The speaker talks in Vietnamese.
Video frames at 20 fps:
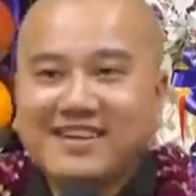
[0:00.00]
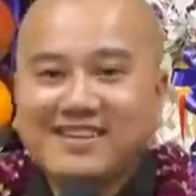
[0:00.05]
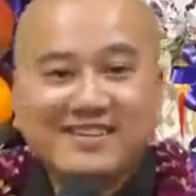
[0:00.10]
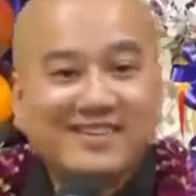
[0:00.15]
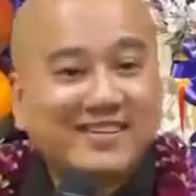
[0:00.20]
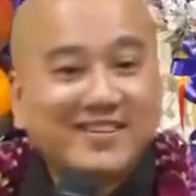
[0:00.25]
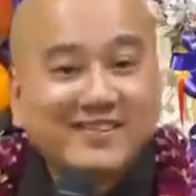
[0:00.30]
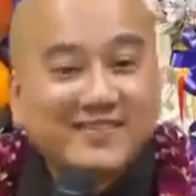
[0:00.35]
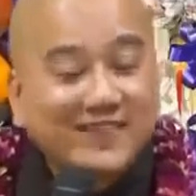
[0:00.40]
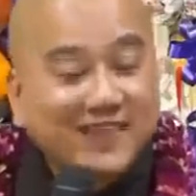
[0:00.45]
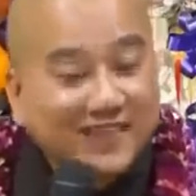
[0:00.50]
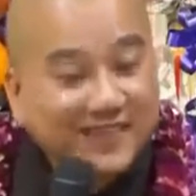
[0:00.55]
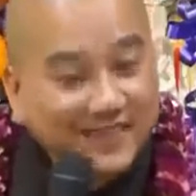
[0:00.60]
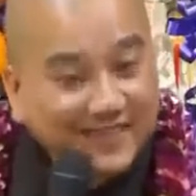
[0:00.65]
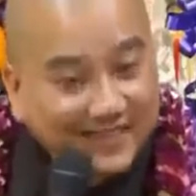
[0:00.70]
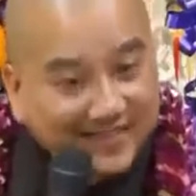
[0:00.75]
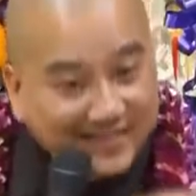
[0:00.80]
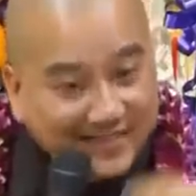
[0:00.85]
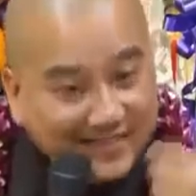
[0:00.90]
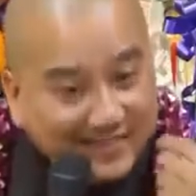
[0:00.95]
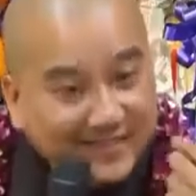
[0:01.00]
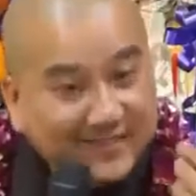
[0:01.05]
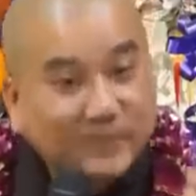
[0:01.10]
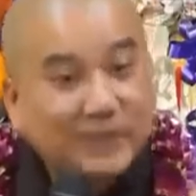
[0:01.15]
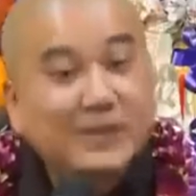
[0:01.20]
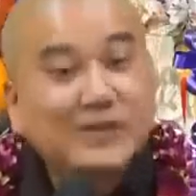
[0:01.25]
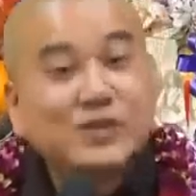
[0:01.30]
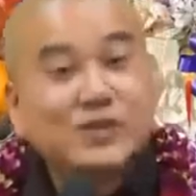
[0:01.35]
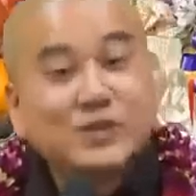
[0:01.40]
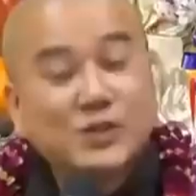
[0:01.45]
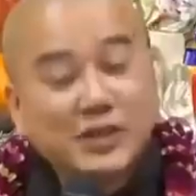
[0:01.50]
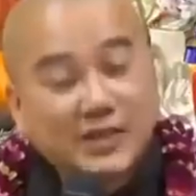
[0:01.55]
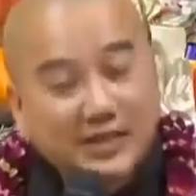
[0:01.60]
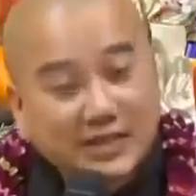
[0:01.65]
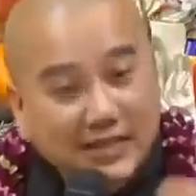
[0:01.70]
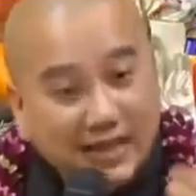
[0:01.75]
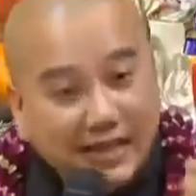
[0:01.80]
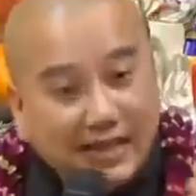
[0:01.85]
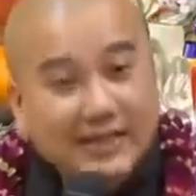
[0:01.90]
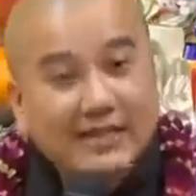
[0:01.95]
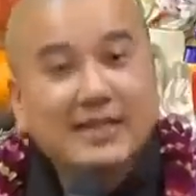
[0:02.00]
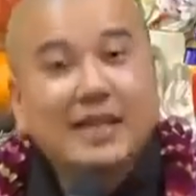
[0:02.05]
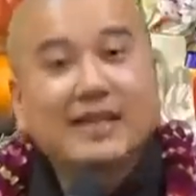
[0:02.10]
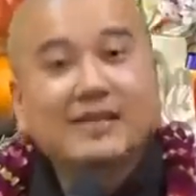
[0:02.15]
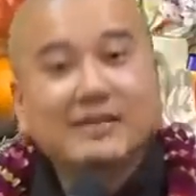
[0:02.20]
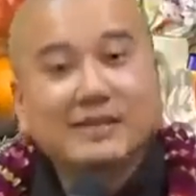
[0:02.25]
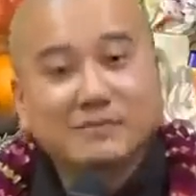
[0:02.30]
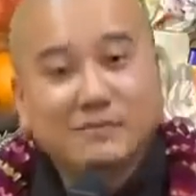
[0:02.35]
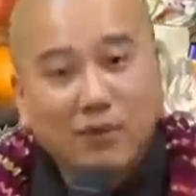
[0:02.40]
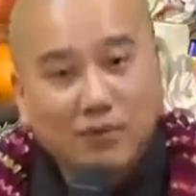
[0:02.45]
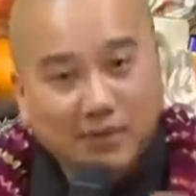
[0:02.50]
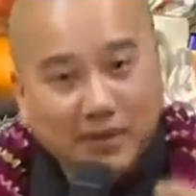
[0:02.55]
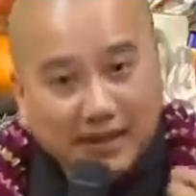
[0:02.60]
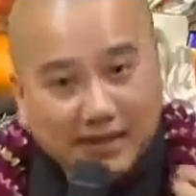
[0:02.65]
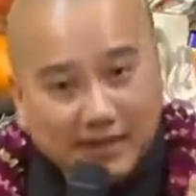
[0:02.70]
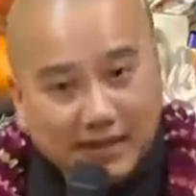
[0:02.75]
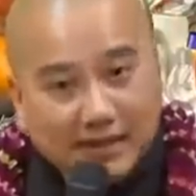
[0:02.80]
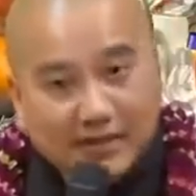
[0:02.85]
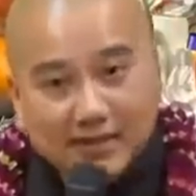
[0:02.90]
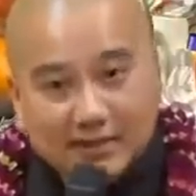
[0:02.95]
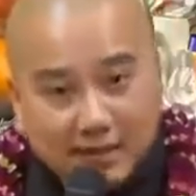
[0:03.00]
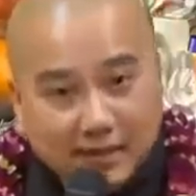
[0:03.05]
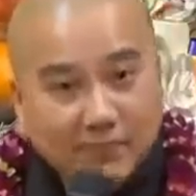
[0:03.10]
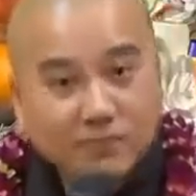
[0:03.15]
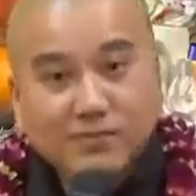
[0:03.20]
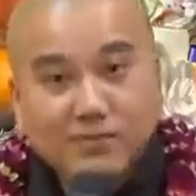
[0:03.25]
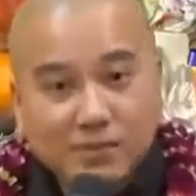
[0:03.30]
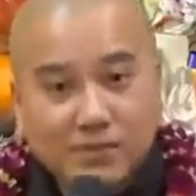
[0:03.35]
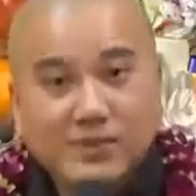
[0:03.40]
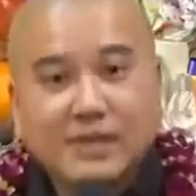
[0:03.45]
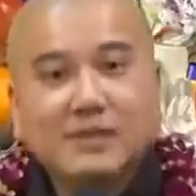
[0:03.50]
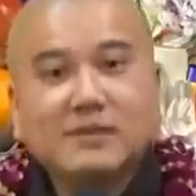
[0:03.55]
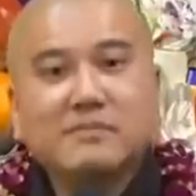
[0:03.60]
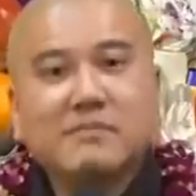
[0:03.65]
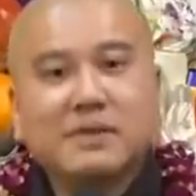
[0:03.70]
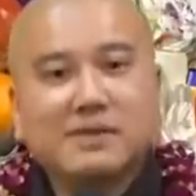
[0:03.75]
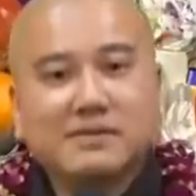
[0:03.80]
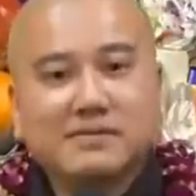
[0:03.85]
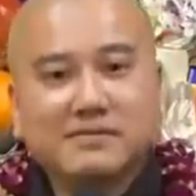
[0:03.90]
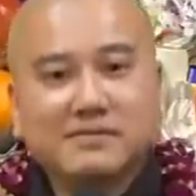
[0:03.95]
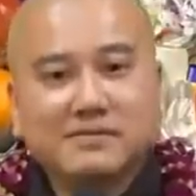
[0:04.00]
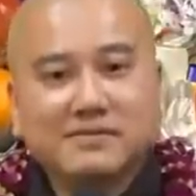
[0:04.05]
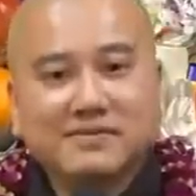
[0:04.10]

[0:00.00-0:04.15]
người đó tự mình suy nghĩ ra được một cái cách sống cho chính mình,